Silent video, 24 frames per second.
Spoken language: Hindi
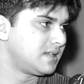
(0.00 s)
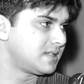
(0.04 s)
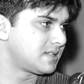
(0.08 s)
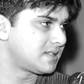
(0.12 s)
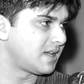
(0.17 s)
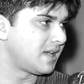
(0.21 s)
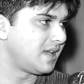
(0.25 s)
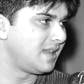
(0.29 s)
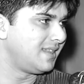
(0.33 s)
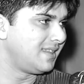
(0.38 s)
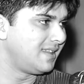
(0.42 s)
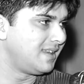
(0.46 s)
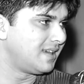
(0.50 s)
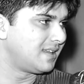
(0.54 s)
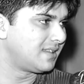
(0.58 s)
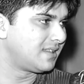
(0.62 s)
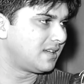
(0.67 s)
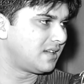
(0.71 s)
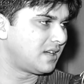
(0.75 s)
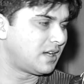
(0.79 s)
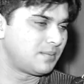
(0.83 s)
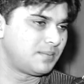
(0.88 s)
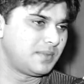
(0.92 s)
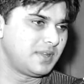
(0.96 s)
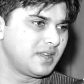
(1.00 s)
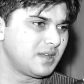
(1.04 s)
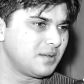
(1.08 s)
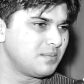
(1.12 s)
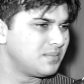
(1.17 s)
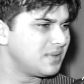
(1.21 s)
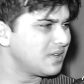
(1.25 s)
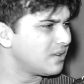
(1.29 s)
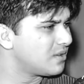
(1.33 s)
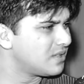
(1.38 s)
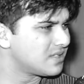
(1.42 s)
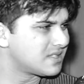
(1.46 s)
स्टाइल दिया था आप देखें
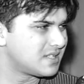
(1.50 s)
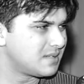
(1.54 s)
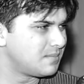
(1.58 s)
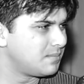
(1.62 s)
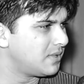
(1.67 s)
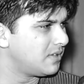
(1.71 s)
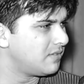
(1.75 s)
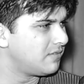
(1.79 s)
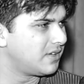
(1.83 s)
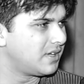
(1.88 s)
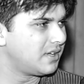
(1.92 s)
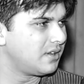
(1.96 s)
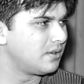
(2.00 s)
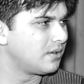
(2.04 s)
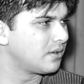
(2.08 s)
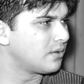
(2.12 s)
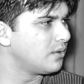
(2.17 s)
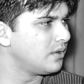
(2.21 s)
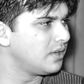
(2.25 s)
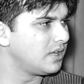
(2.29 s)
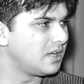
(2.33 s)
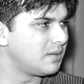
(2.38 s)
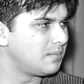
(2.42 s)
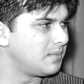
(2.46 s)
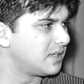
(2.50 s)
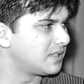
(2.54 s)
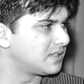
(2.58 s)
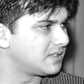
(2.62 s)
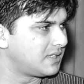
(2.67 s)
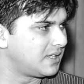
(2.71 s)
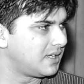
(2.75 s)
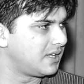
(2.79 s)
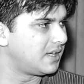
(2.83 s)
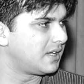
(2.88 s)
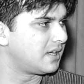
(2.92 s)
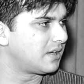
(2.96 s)
बिल्कुल सिंपल वीडियो है कोई
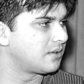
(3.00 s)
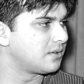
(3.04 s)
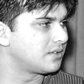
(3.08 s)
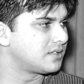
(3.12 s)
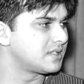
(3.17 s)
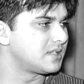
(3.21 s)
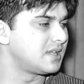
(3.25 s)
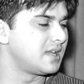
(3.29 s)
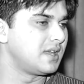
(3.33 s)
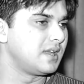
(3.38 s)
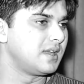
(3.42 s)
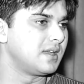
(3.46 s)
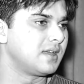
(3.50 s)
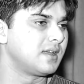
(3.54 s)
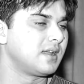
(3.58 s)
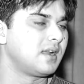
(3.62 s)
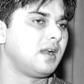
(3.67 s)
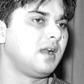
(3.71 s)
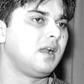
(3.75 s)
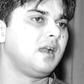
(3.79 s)
गिमिक्स नहीं है कुछ नहीं है